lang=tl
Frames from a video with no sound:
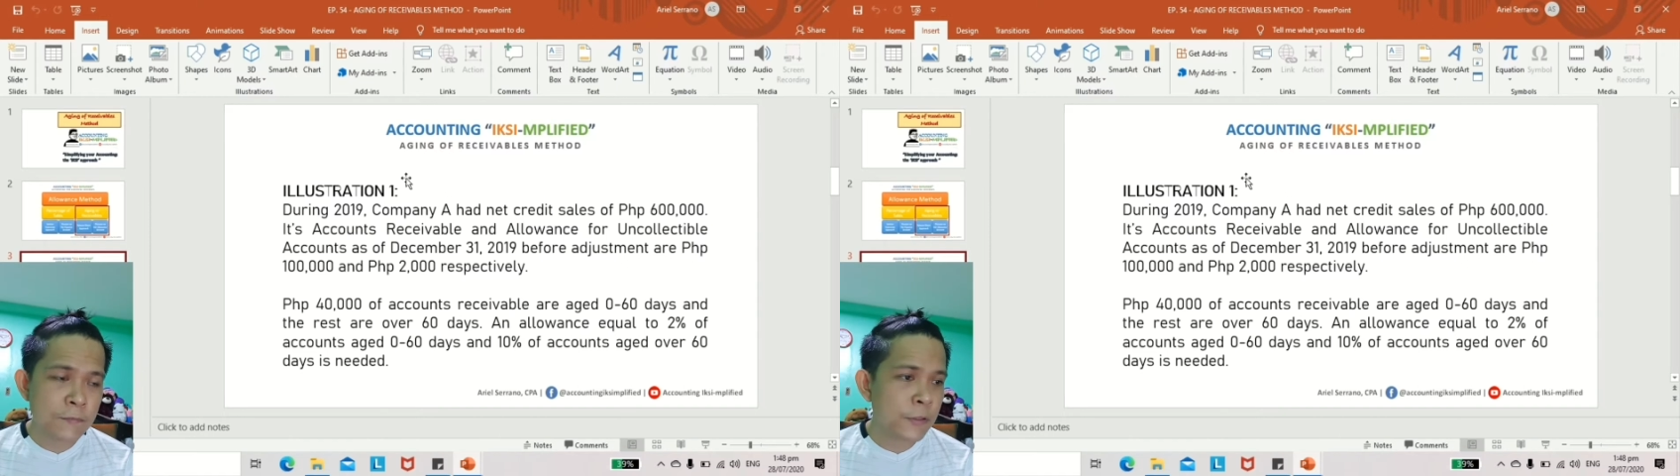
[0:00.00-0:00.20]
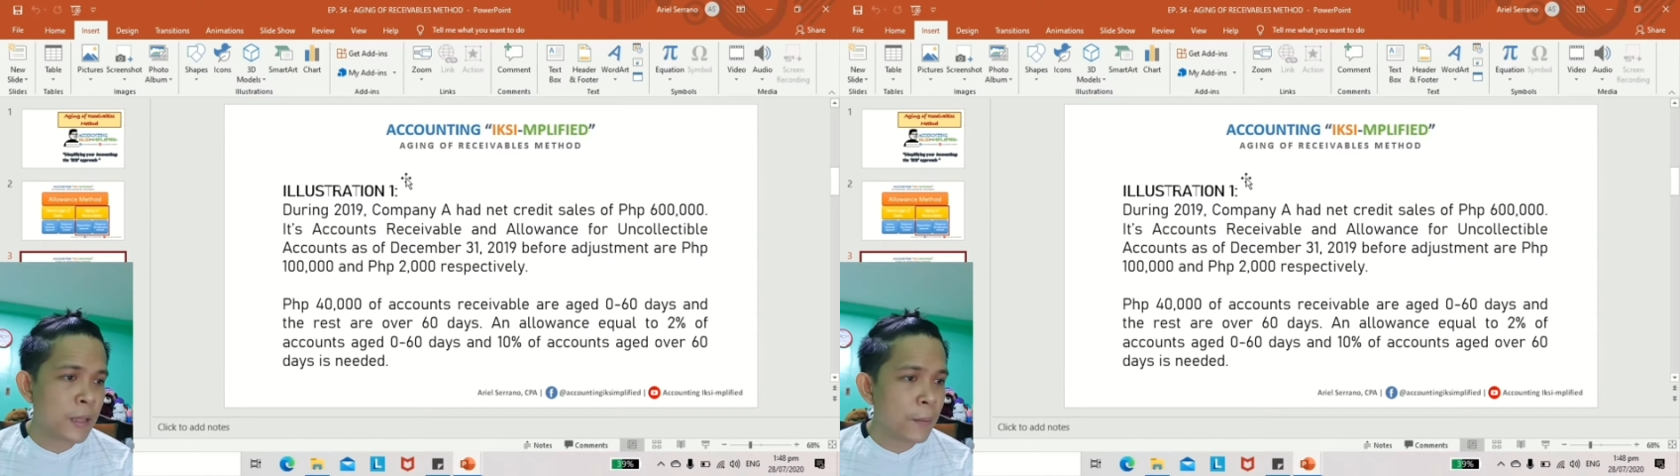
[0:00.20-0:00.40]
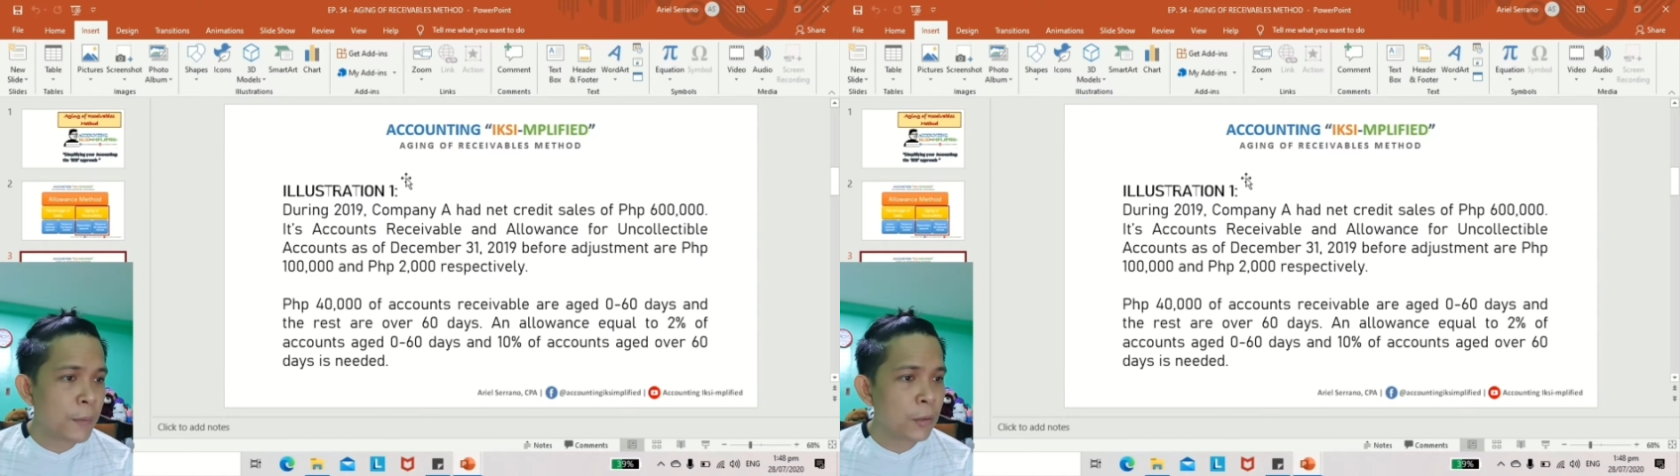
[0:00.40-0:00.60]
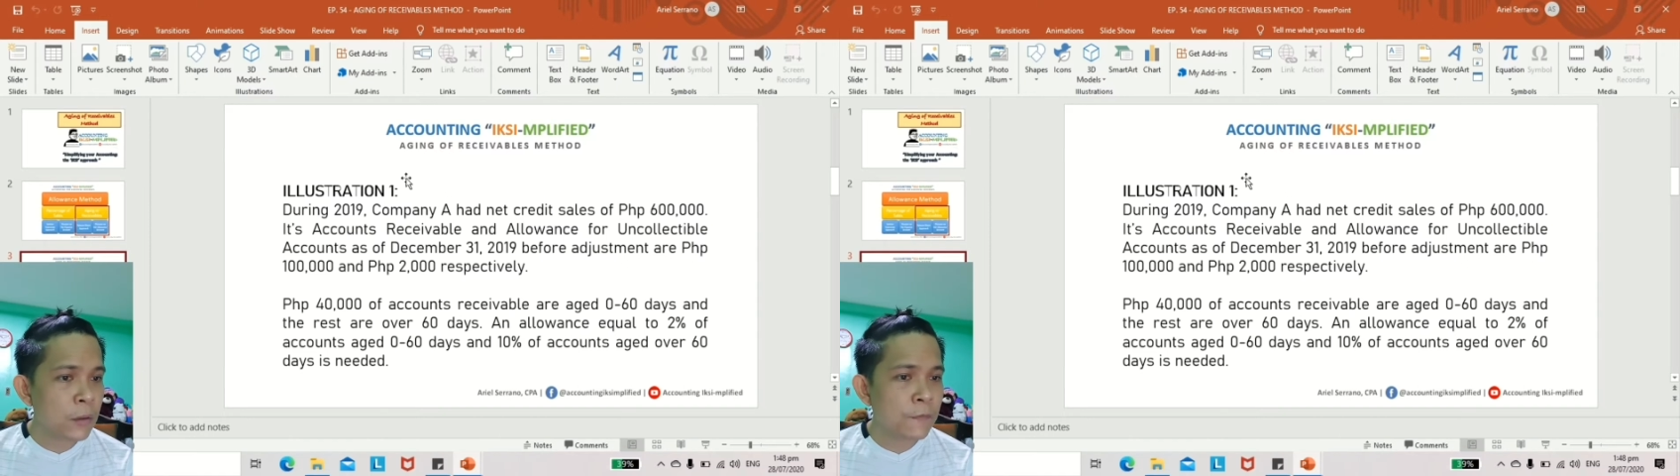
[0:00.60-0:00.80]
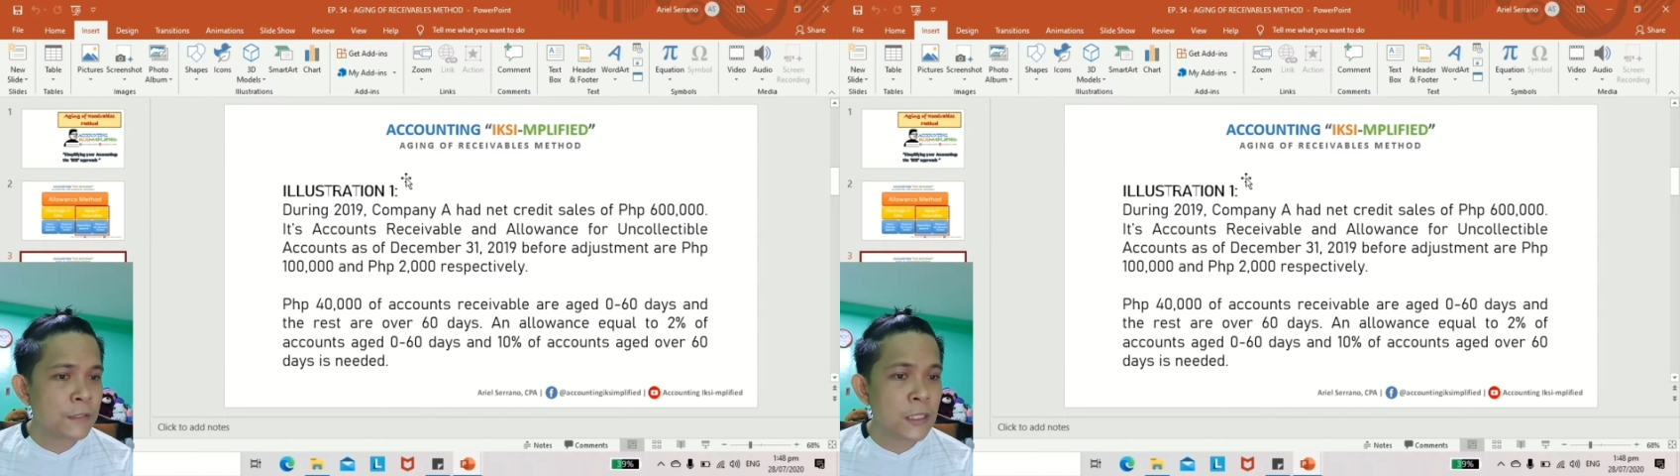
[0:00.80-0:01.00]
for the
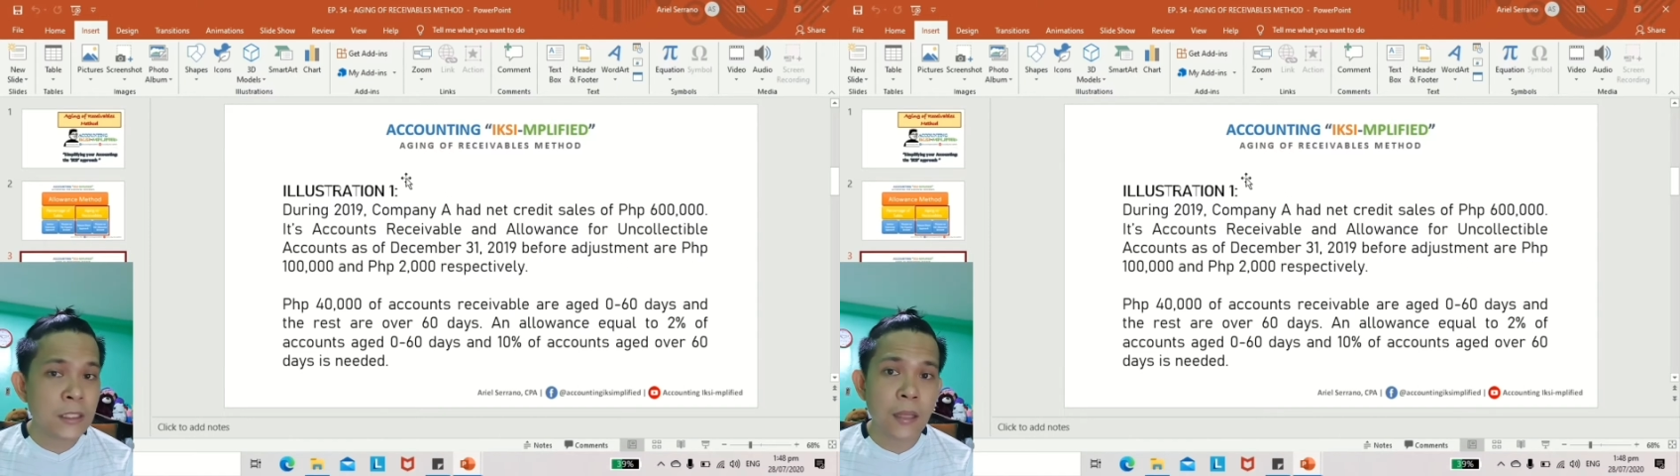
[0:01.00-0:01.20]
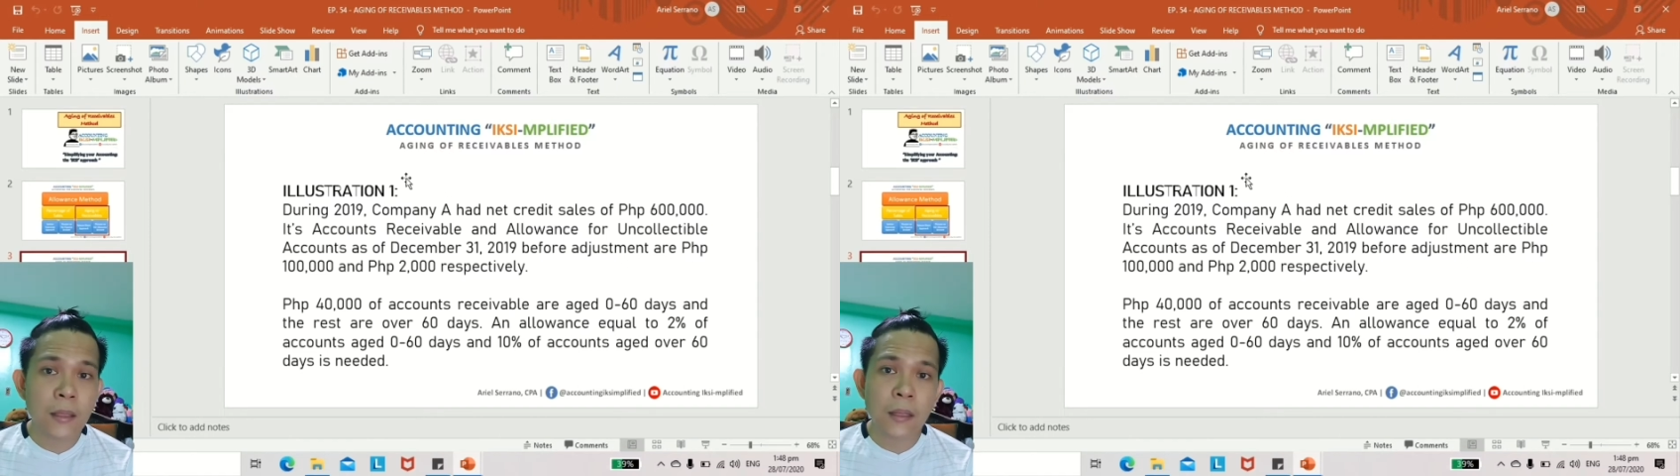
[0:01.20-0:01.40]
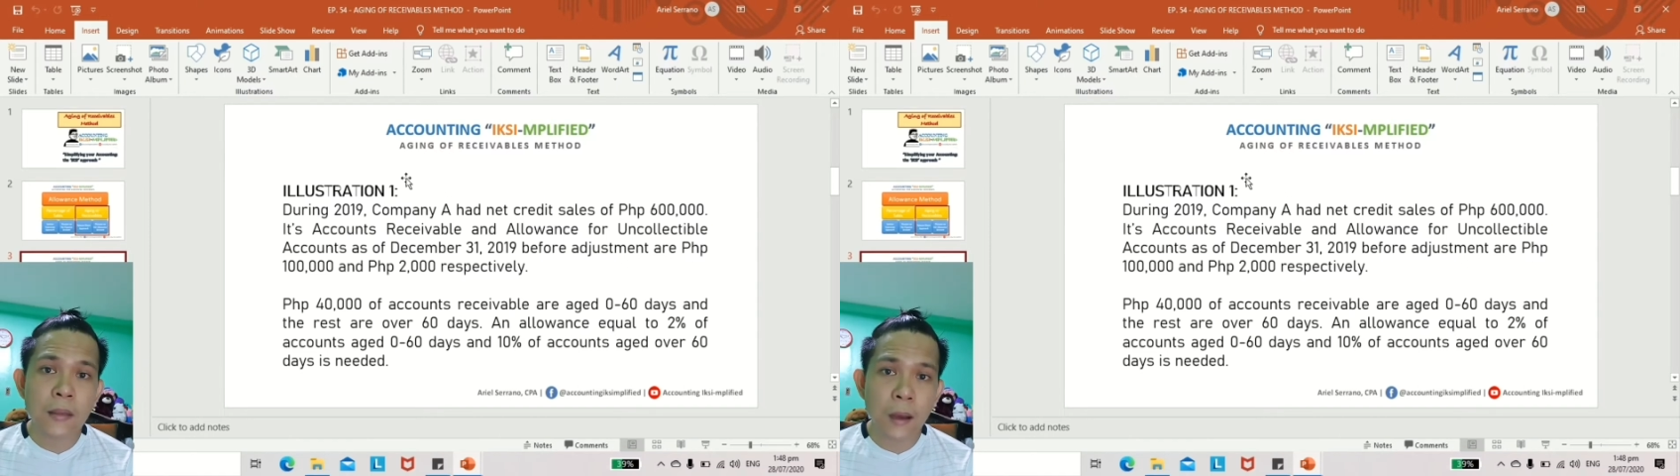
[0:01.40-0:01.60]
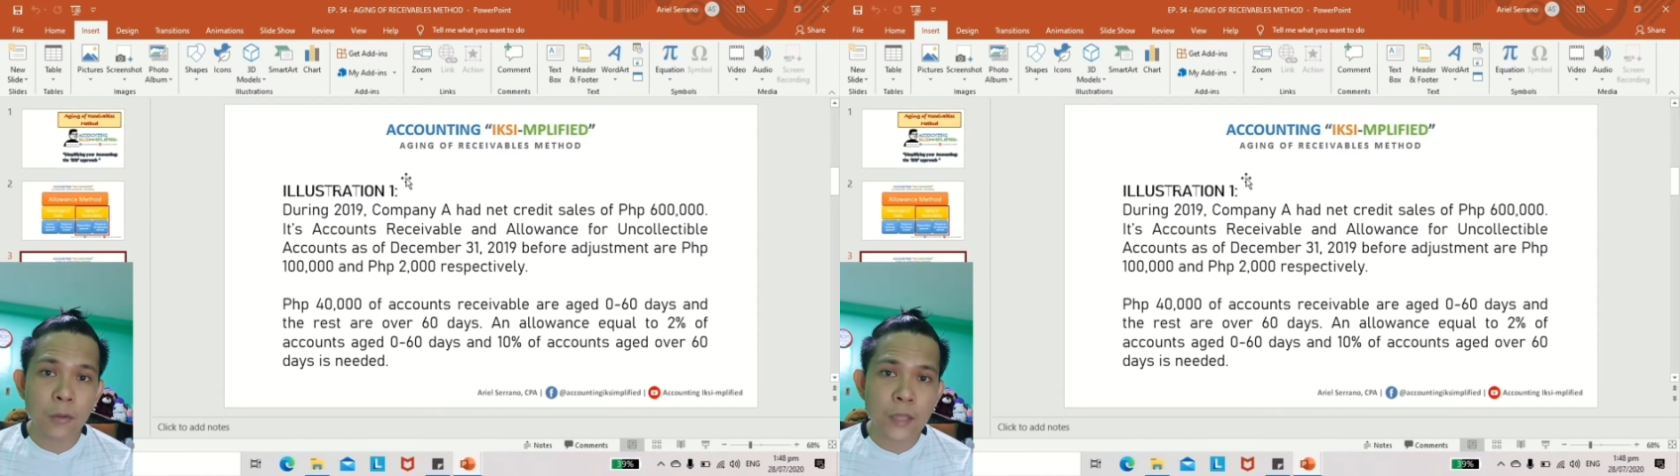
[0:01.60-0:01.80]
amount of 600,000.